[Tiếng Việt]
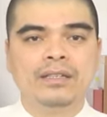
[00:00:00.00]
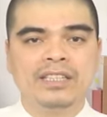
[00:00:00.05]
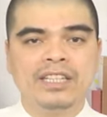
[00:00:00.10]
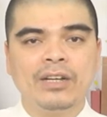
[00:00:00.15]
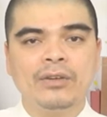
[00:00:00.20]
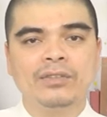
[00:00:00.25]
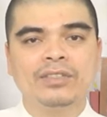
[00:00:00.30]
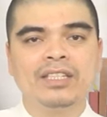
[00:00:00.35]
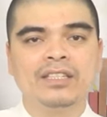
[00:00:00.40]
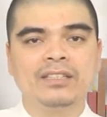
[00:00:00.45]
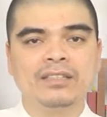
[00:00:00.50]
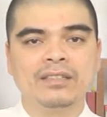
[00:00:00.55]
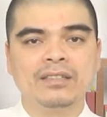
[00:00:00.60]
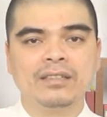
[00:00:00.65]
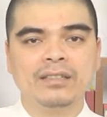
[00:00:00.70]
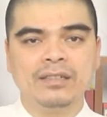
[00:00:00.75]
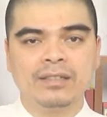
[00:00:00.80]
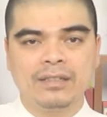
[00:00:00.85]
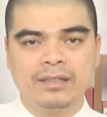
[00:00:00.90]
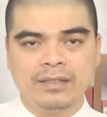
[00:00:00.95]
theo trình
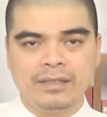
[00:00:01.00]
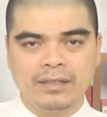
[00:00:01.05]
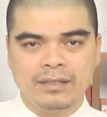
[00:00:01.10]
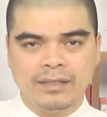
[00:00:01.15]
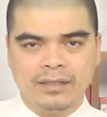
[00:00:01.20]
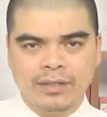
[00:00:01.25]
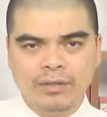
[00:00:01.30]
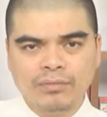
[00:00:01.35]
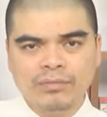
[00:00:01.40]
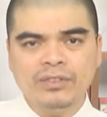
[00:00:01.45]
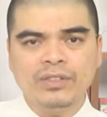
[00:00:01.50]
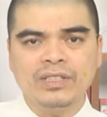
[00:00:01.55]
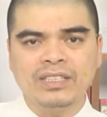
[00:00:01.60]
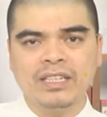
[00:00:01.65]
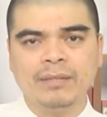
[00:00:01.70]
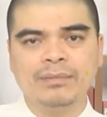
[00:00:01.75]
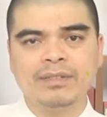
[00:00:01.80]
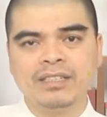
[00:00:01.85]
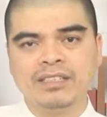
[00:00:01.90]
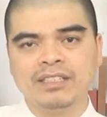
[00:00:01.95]
tự, đúng dọn
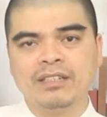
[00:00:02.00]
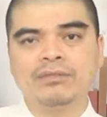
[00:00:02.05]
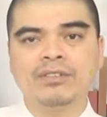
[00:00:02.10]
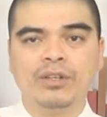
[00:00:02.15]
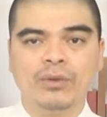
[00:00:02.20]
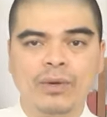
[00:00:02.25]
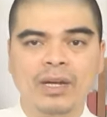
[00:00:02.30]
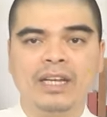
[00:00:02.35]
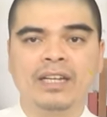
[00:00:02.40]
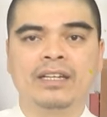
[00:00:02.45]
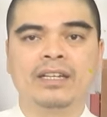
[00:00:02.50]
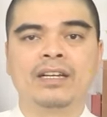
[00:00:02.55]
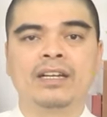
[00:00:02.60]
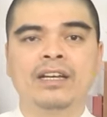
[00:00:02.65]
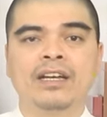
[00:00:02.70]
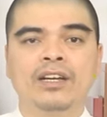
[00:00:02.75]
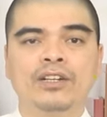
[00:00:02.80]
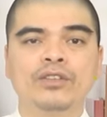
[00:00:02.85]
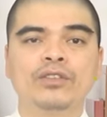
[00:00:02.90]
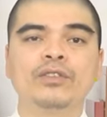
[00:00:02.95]
dẹp từ trong ra ngoài.
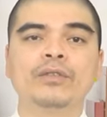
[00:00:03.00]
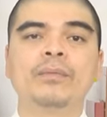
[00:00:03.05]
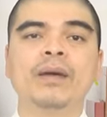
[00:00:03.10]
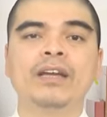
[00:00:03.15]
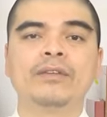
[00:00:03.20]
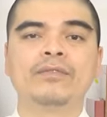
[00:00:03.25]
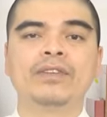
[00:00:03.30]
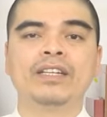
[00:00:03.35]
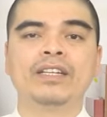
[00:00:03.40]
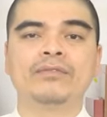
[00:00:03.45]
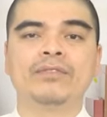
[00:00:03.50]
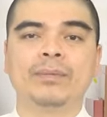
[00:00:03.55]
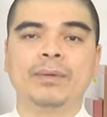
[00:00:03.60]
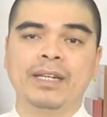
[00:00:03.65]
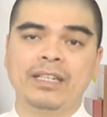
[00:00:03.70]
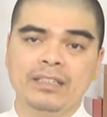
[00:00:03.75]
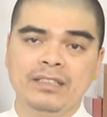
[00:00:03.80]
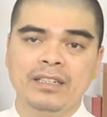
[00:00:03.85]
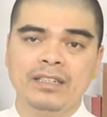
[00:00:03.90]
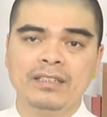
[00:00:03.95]
Đối với bài vị và
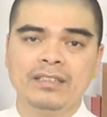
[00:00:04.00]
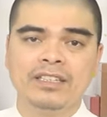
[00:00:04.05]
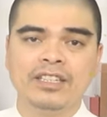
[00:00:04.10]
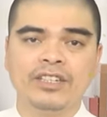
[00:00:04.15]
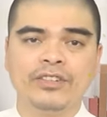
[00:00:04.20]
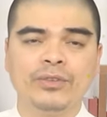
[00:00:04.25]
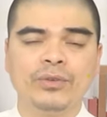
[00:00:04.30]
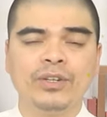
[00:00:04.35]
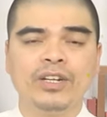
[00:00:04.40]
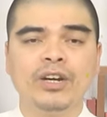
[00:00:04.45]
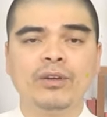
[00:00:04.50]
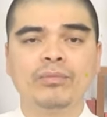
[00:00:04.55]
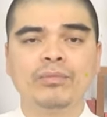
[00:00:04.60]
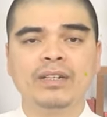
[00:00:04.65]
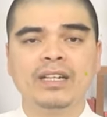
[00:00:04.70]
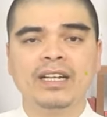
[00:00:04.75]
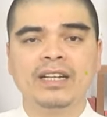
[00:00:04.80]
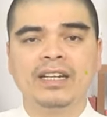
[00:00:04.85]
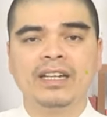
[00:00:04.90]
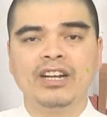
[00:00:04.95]
bát hương thì cũng
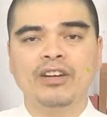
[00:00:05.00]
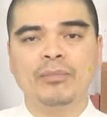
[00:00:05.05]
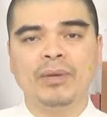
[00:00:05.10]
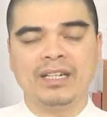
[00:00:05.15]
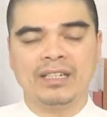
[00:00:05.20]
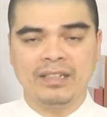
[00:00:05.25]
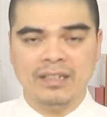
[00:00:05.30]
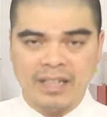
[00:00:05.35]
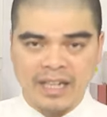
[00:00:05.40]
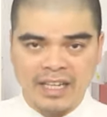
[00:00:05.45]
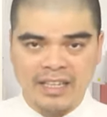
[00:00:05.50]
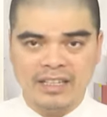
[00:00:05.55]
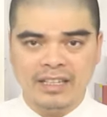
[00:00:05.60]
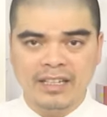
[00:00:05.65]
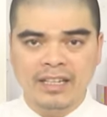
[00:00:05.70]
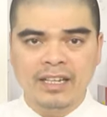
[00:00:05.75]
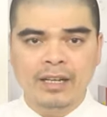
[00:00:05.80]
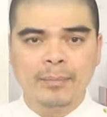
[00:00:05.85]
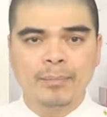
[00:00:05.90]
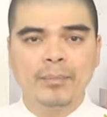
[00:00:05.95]
không nên lau bằng nước lạnh,
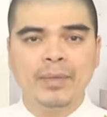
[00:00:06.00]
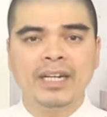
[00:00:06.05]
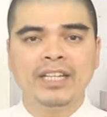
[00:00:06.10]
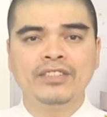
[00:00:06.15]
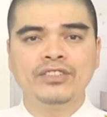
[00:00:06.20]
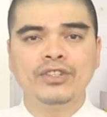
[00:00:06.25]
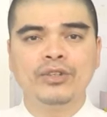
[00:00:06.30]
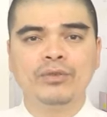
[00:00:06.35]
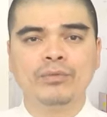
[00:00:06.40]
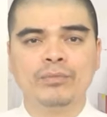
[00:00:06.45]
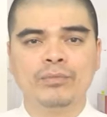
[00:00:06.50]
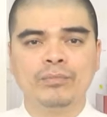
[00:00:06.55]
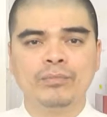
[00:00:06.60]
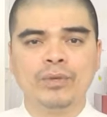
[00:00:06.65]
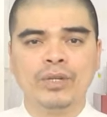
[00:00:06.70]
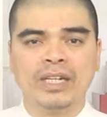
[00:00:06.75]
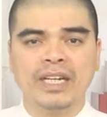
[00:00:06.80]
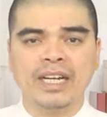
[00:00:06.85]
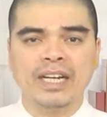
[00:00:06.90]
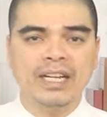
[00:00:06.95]
mà nên
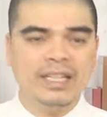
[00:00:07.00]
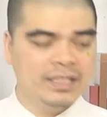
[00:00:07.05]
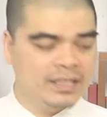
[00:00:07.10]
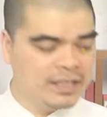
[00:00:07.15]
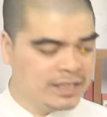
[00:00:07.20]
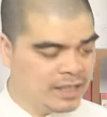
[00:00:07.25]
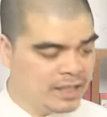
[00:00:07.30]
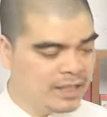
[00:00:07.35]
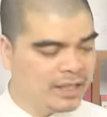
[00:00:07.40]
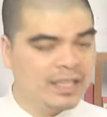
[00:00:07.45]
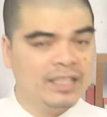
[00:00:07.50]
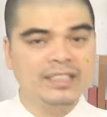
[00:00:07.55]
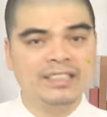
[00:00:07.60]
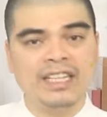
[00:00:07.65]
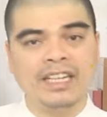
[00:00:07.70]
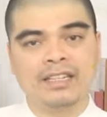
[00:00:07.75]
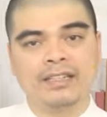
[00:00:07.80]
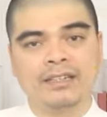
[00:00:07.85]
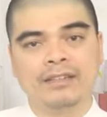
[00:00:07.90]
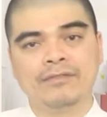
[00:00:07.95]
dùng một cái khăn riêng, khăn
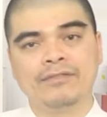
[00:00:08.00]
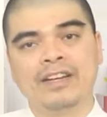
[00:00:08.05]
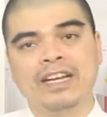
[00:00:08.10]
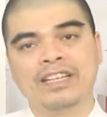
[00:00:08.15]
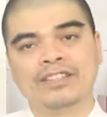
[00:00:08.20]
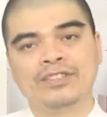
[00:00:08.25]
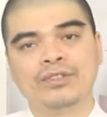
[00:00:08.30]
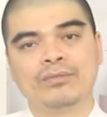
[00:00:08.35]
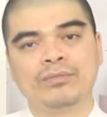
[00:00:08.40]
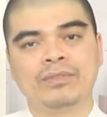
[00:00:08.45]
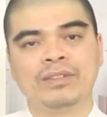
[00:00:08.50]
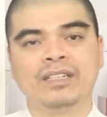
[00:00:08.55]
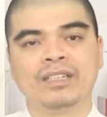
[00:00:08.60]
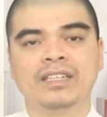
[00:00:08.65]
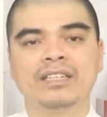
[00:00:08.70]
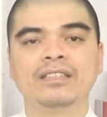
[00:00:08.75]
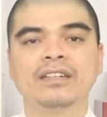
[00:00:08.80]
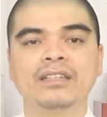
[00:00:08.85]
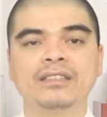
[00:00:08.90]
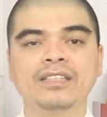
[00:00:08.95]
sạch và dùng
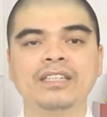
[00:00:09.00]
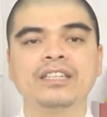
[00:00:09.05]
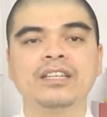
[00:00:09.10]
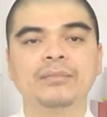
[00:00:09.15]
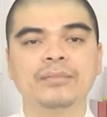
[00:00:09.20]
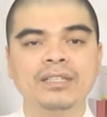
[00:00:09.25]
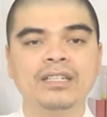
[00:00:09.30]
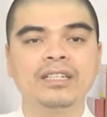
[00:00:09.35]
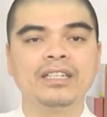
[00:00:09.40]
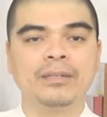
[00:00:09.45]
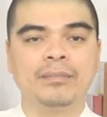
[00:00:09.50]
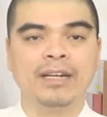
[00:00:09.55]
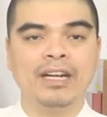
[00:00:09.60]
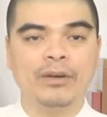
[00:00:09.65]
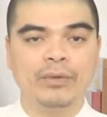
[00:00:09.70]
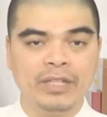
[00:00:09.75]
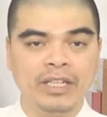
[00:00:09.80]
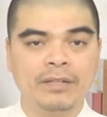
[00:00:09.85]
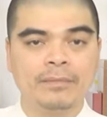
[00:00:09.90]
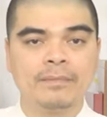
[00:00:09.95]
cái nước Nhất Tâm Hương để mà
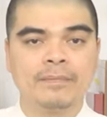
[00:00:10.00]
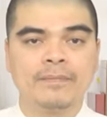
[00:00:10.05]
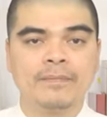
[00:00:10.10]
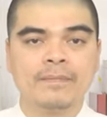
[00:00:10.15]
lau nhé.